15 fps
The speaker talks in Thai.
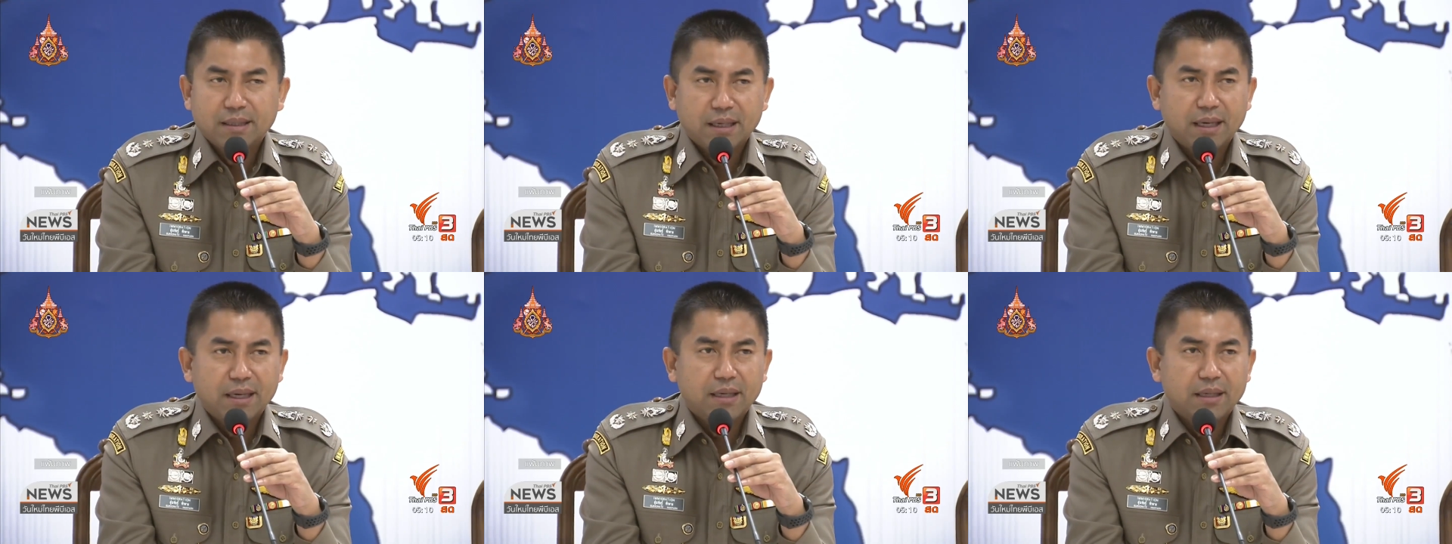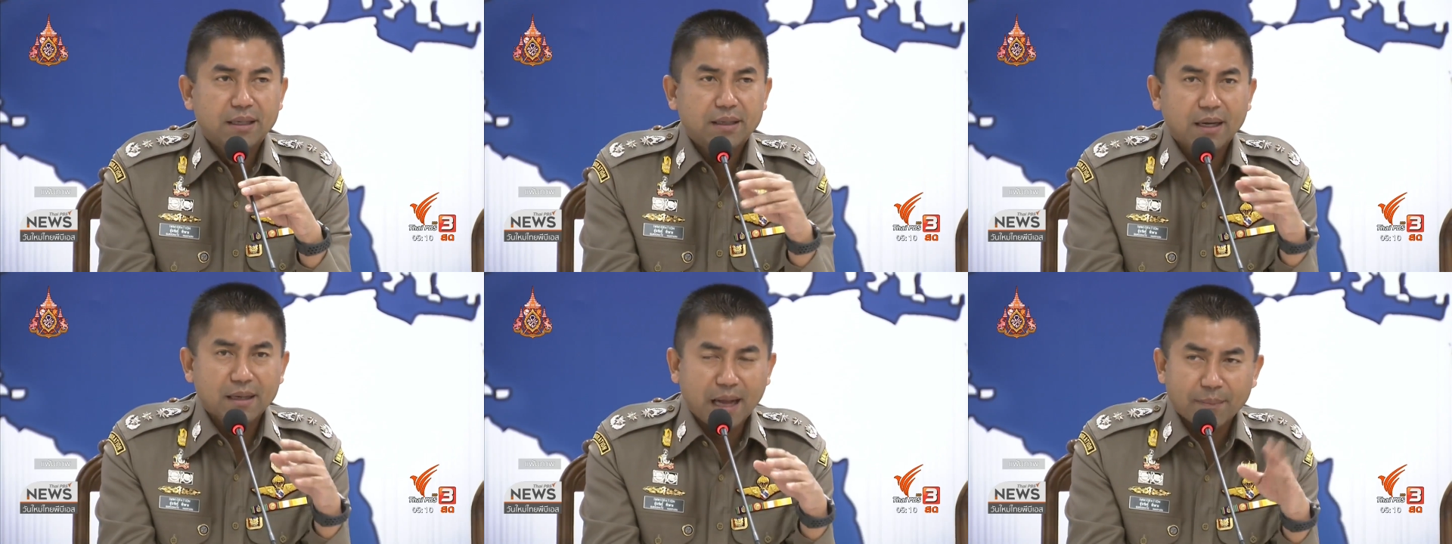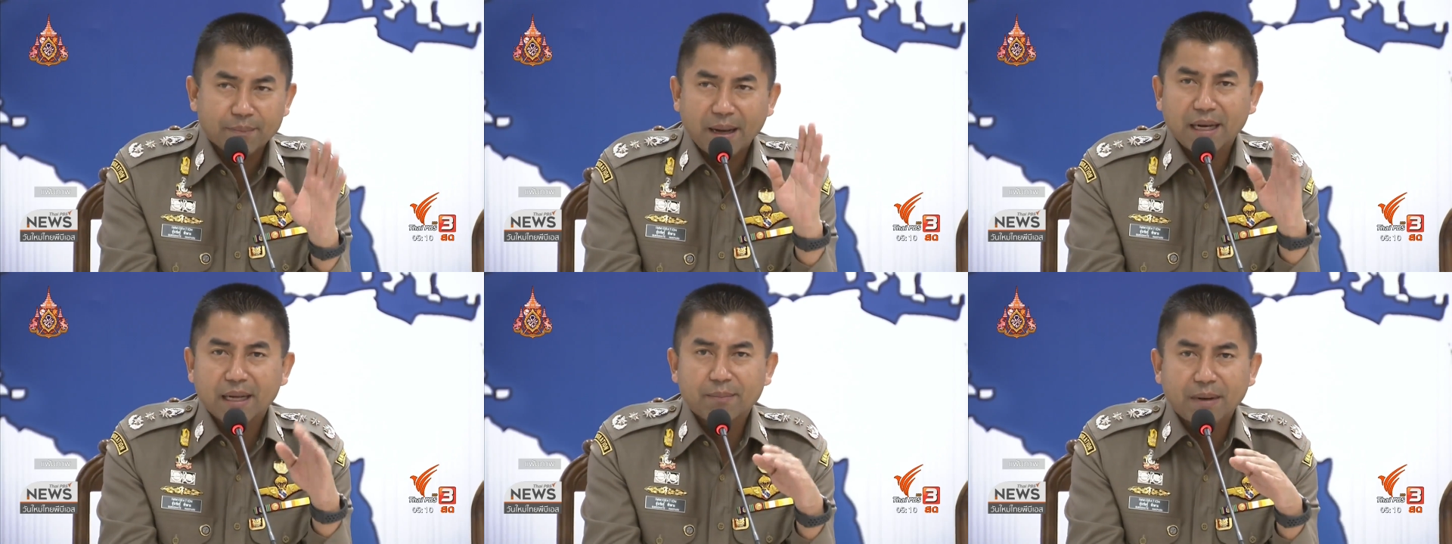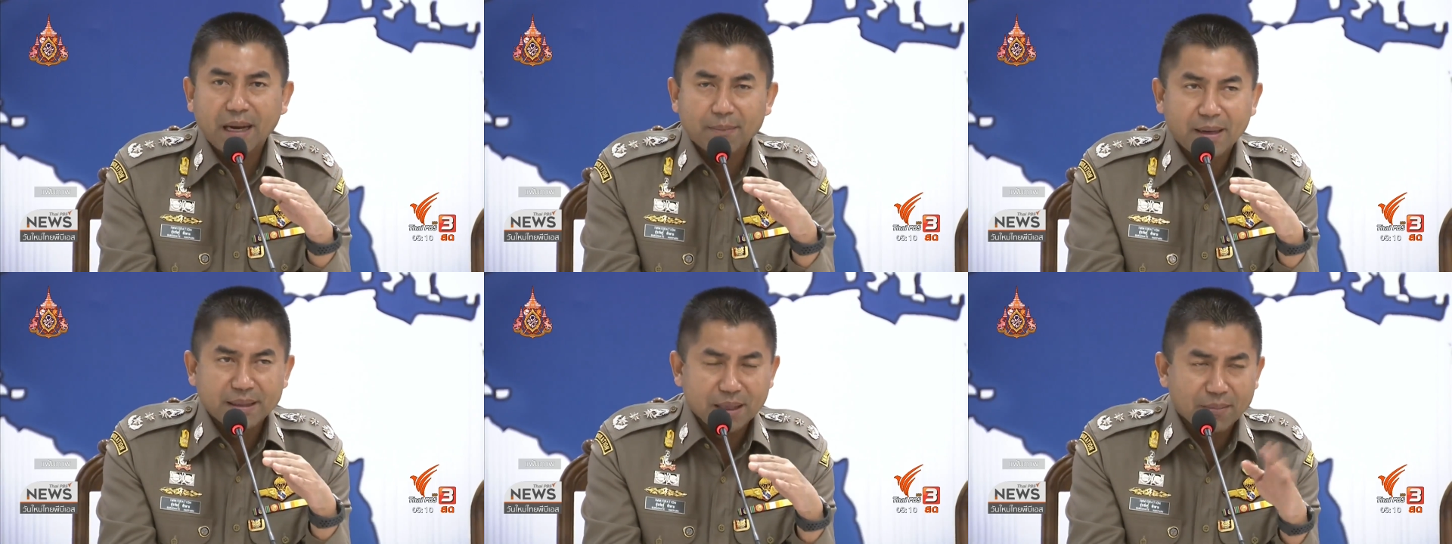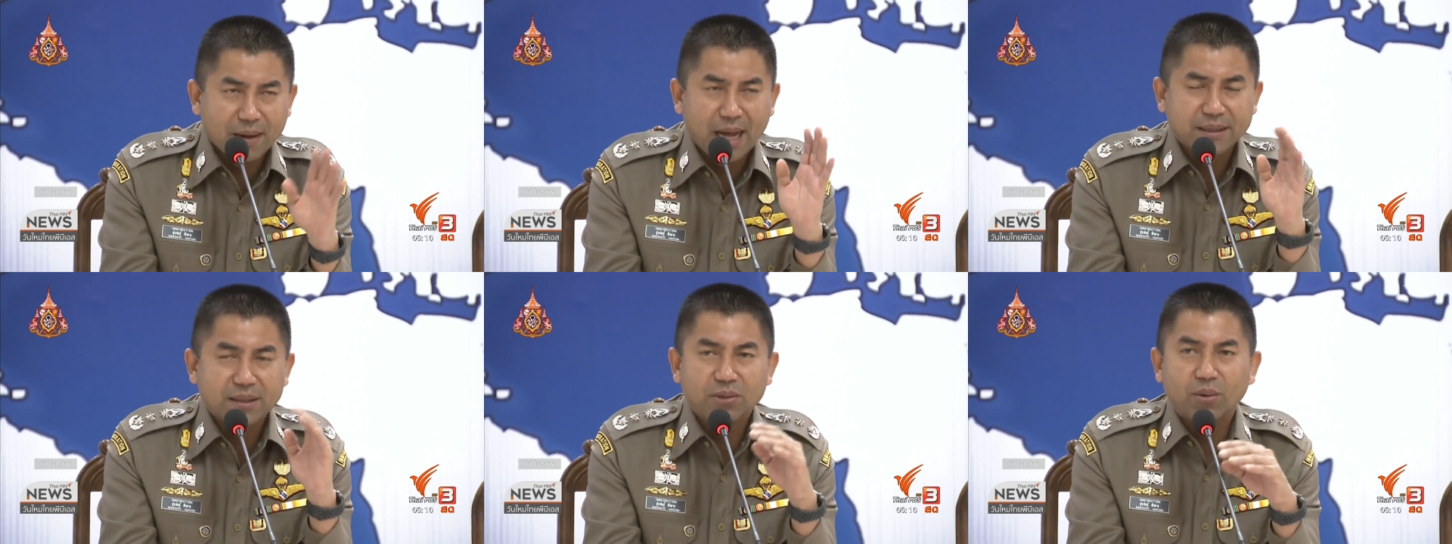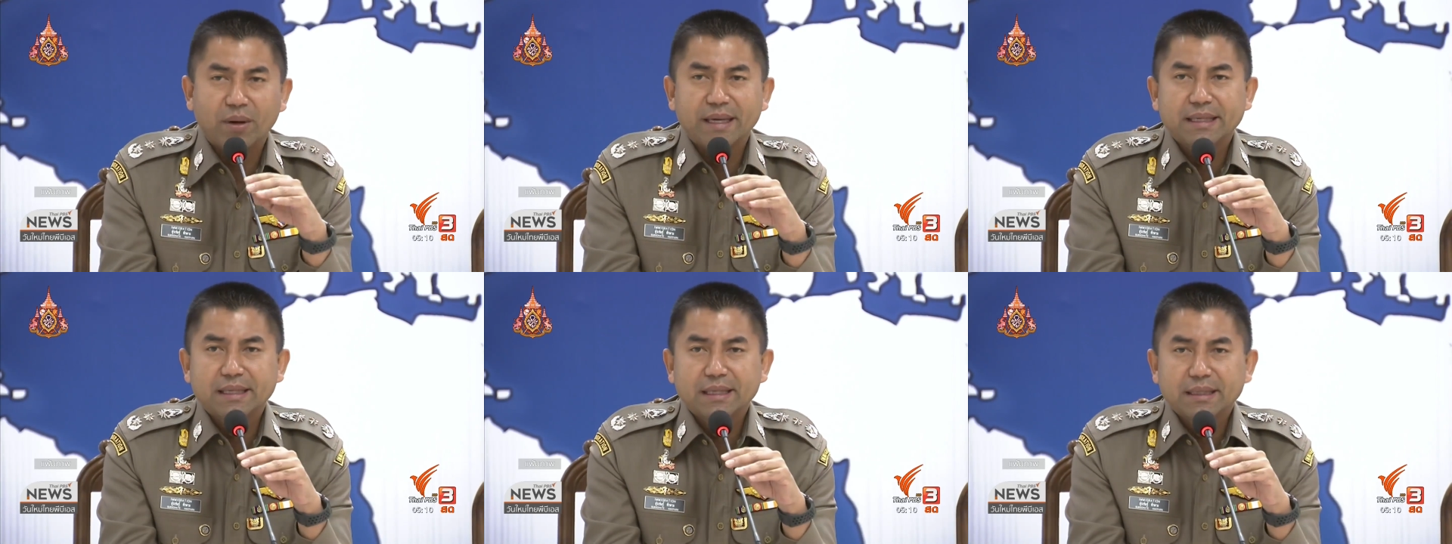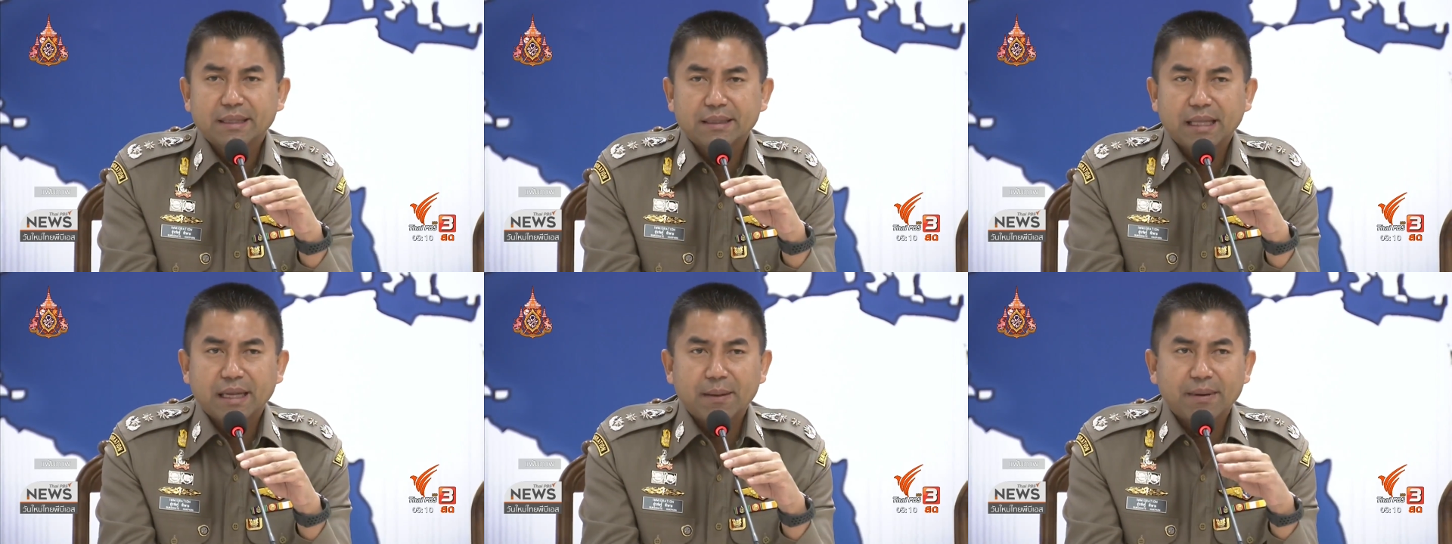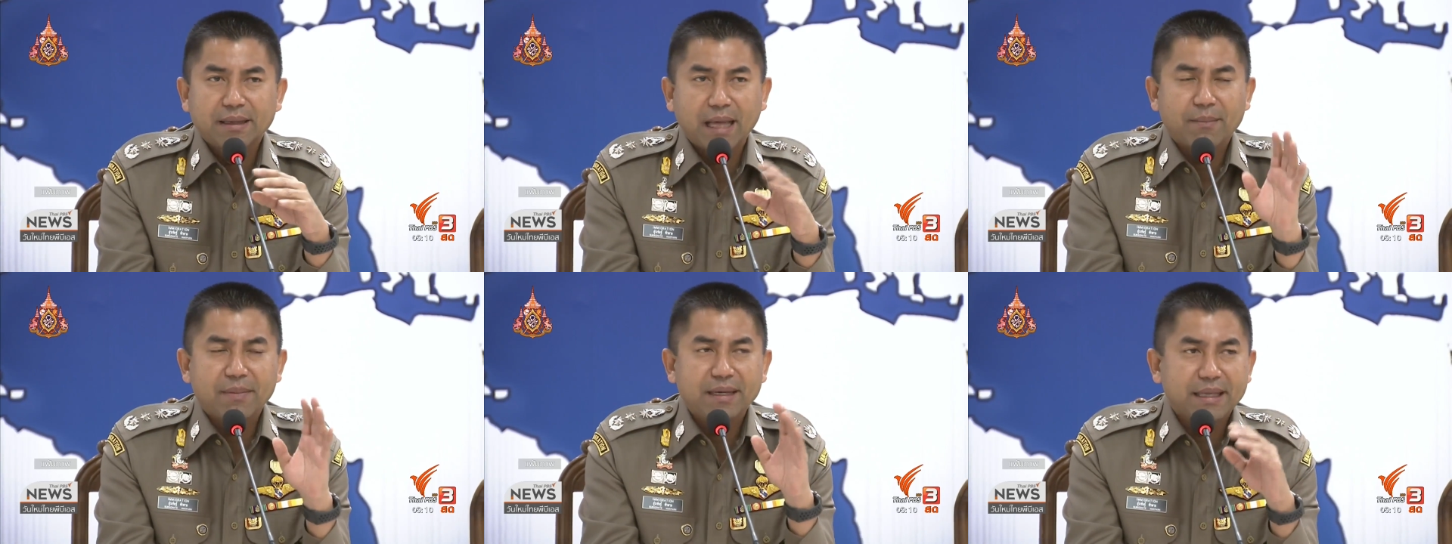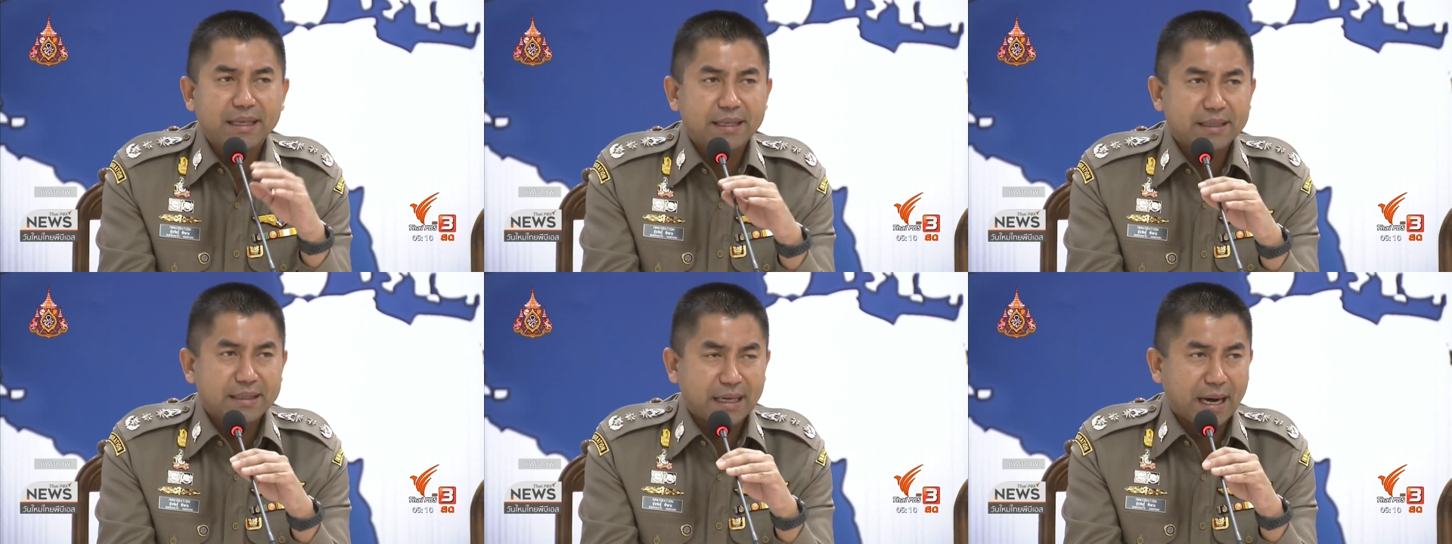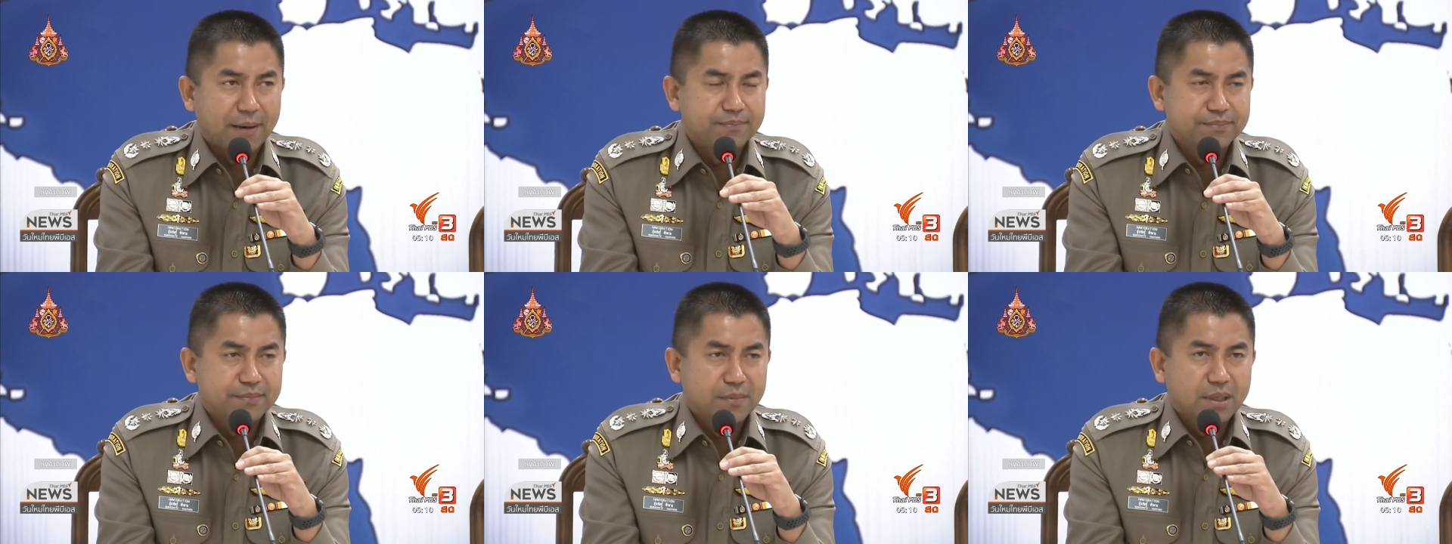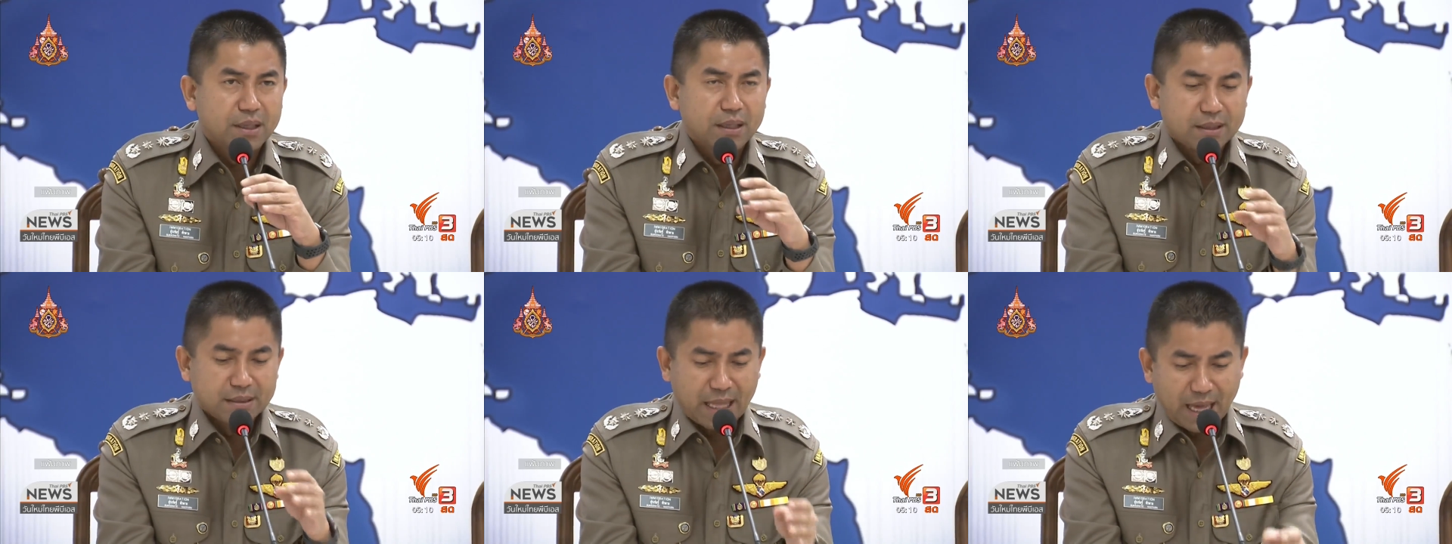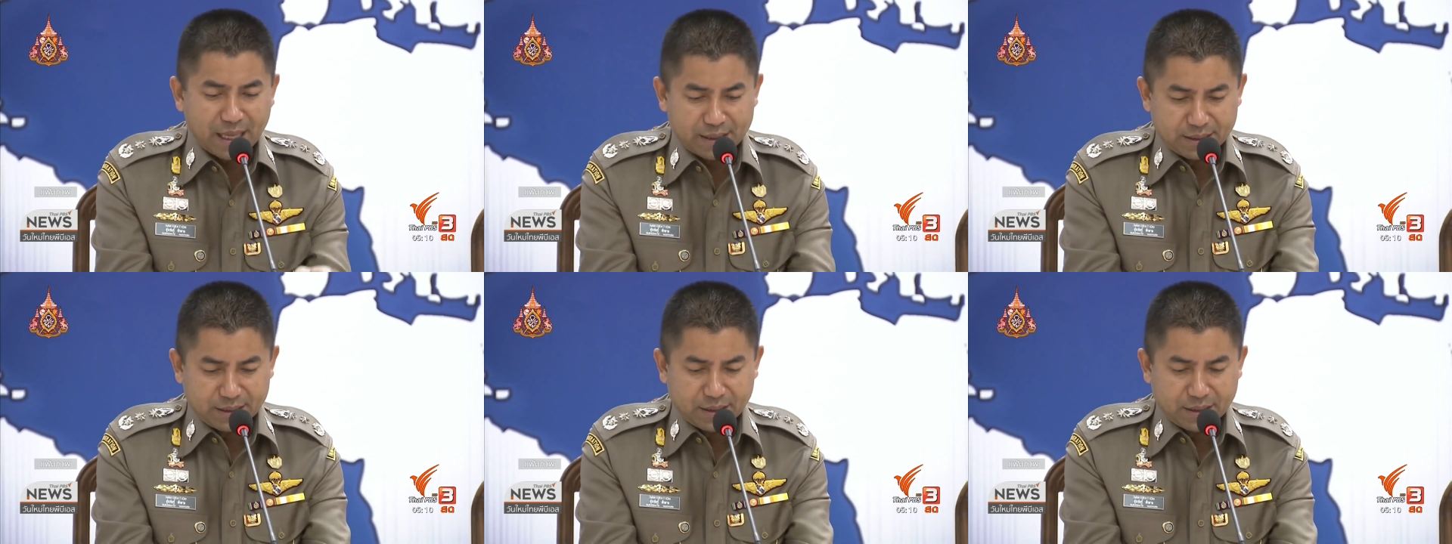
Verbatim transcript: เออเชื่อกลับไปแล้วแล้วไปทำงานที่หน่วยนะแล้วไปทำให้ดีนะครับ นะ